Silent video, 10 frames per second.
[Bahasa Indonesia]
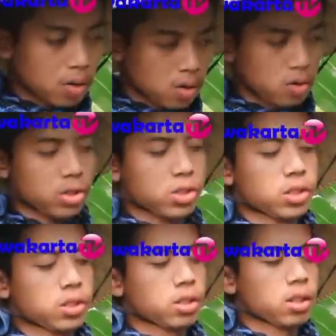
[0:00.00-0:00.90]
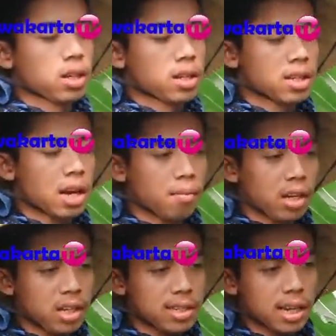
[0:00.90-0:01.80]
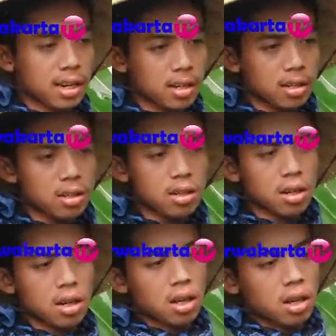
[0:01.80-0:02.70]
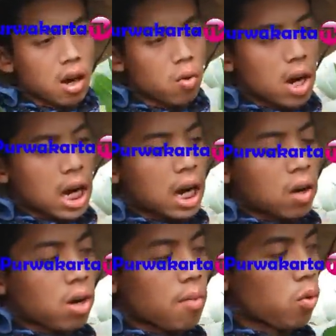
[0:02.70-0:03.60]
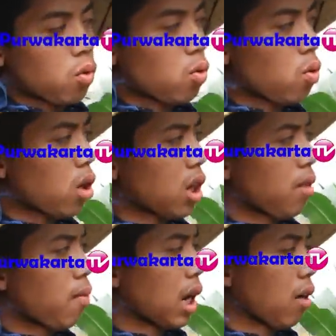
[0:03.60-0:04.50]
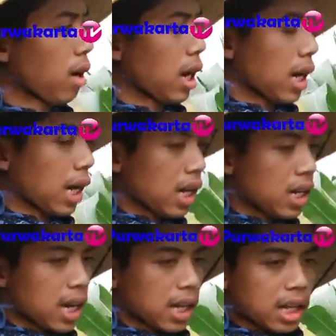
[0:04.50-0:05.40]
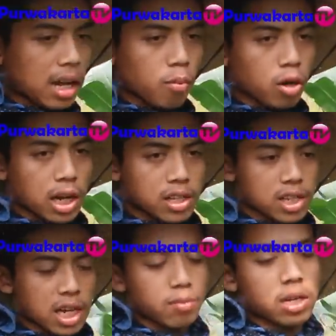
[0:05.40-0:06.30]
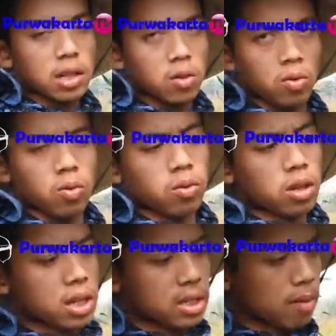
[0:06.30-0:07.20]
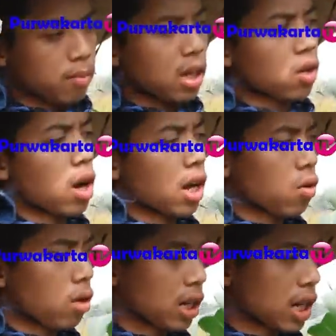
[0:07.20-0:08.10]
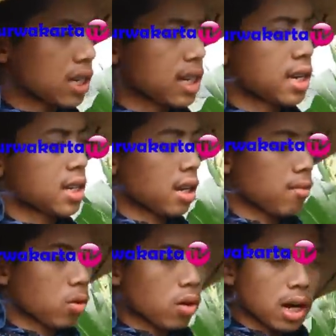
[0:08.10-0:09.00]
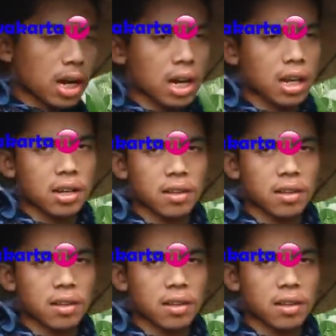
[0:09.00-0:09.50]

bagus sami sarang keluaran anu kapungkur di panah merah ini nyaeta bonanza F1 sami kualitasnya sarang madukara